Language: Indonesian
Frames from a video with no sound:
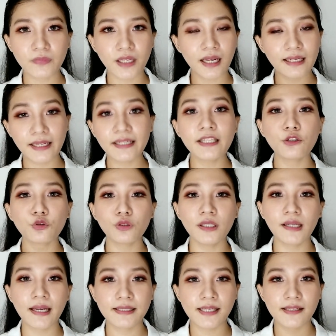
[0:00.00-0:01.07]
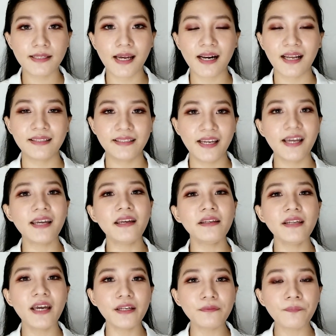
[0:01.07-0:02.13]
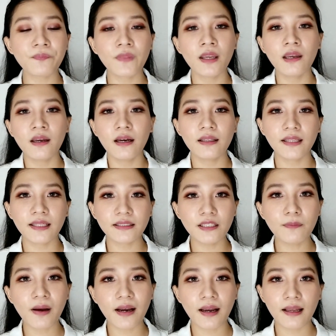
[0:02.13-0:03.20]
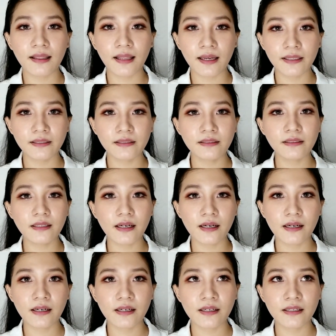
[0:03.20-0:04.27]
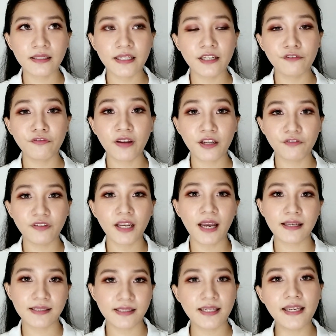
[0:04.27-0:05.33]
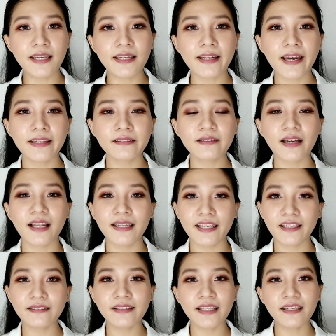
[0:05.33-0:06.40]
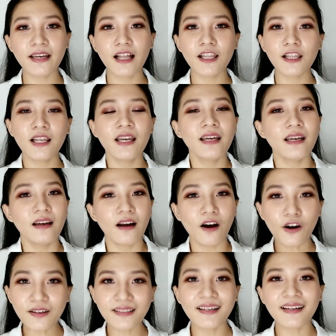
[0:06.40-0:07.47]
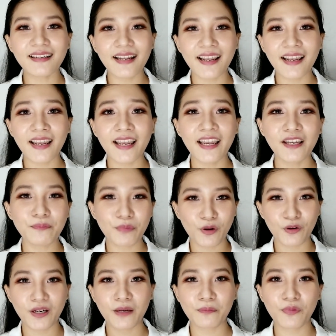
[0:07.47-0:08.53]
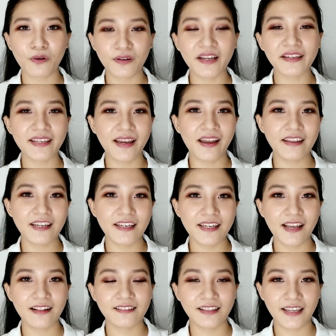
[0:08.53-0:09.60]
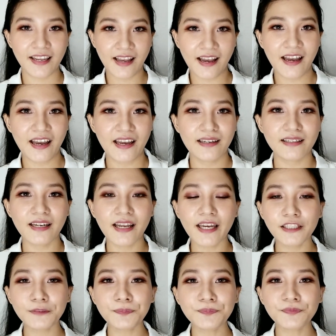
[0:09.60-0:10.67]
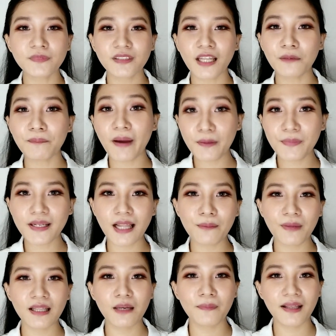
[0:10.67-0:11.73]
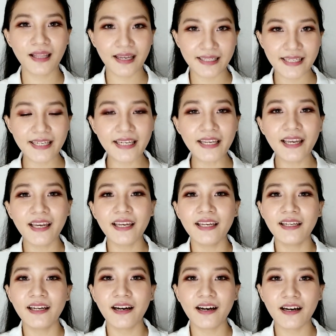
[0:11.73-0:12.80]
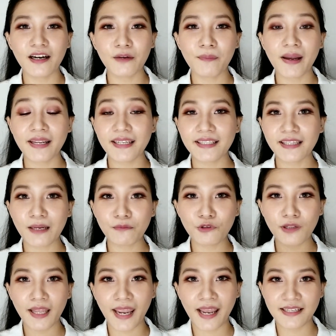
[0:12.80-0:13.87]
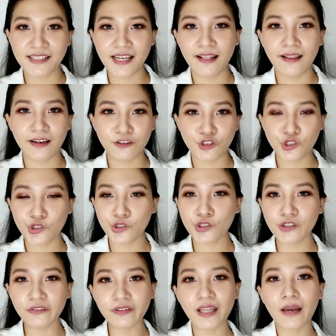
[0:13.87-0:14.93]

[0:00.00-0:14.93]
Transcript: Kalian ikutin aja caranya dan nanti bakalan uh, diverifikasi dan kalian tinggal order deh produk-produk yang ada di Altea. Dan tanpa berlama-lama lagi, uh, mari kita mulai aja langsung.